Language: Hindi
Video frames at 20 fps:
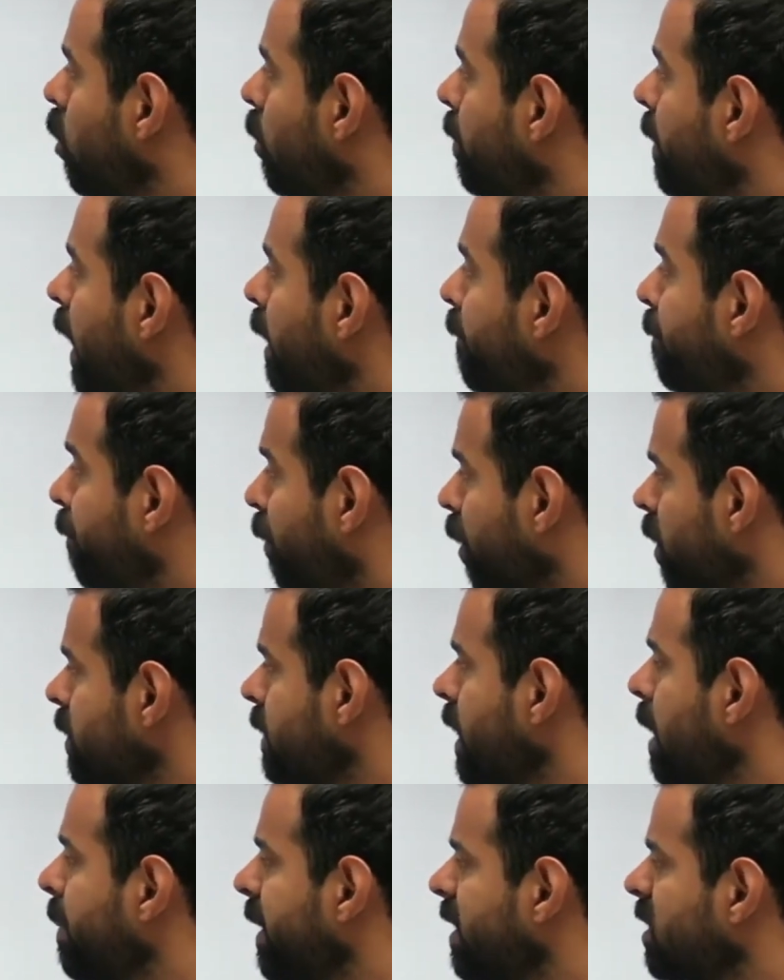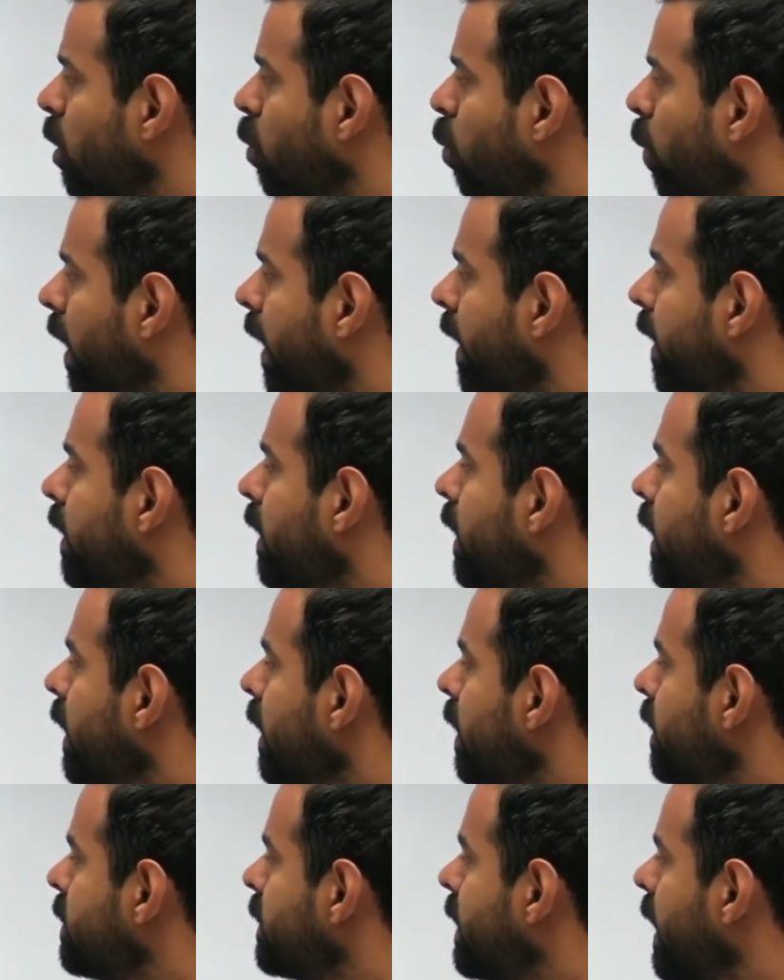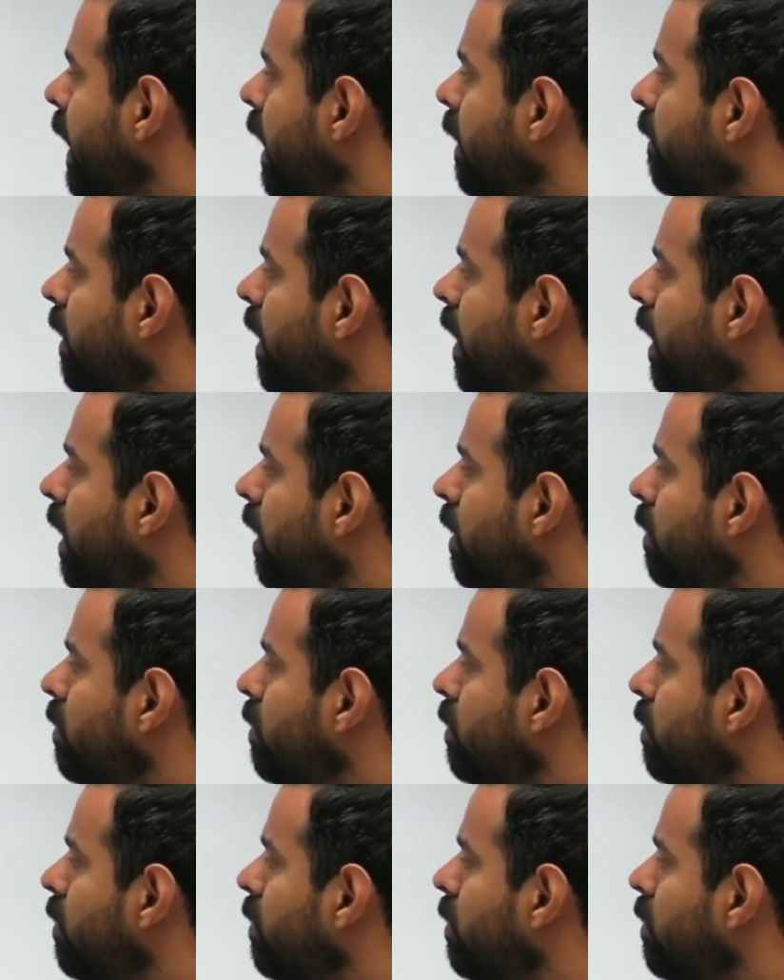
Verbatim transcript: को मिला फर्स्ट टाइम ऐसा हुआ है इसके अलावा